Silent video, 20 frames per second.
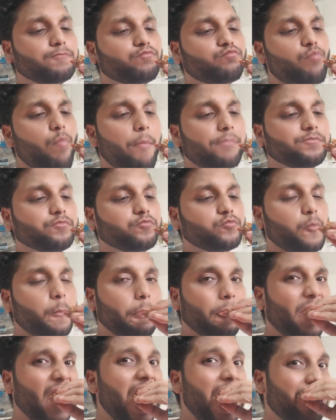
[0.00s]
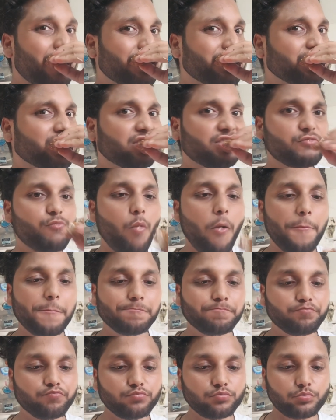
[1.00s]
तो देखिए बहुत ही अच्छी ही
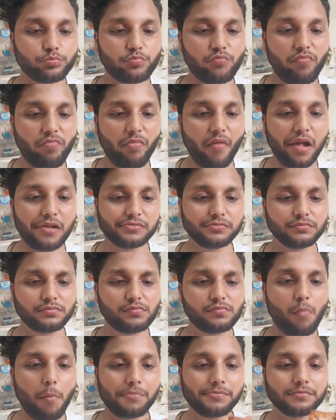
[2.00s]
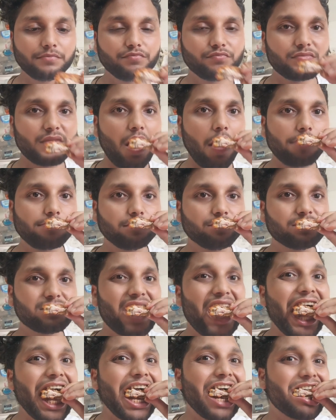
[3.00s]
रेसिपी बनी है प्लीज़ आप ट्राई करके
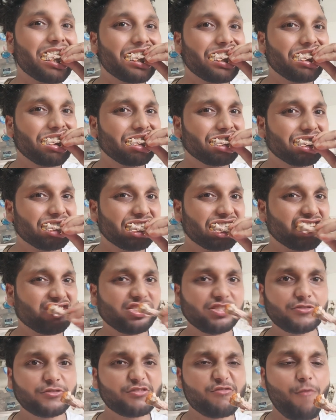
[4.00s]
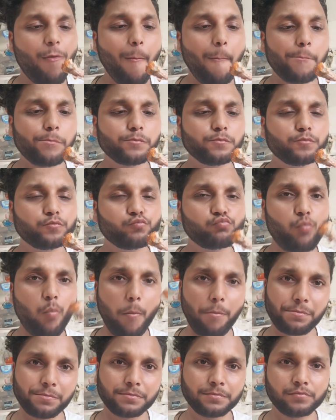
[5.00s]
देखेगा आपके भाई ने बहुत मेहनत से ये
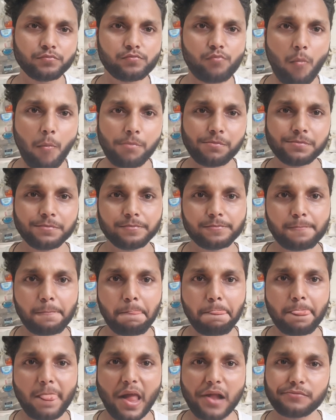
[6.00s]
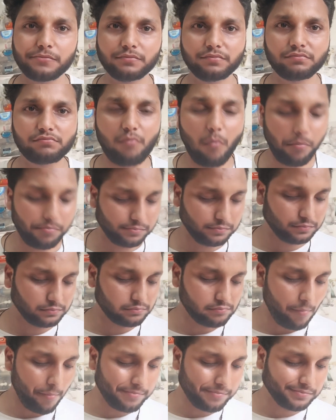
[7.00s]
रेसिपी बनाई है ठीक
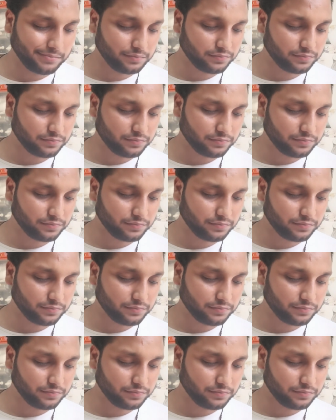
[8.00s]
है जी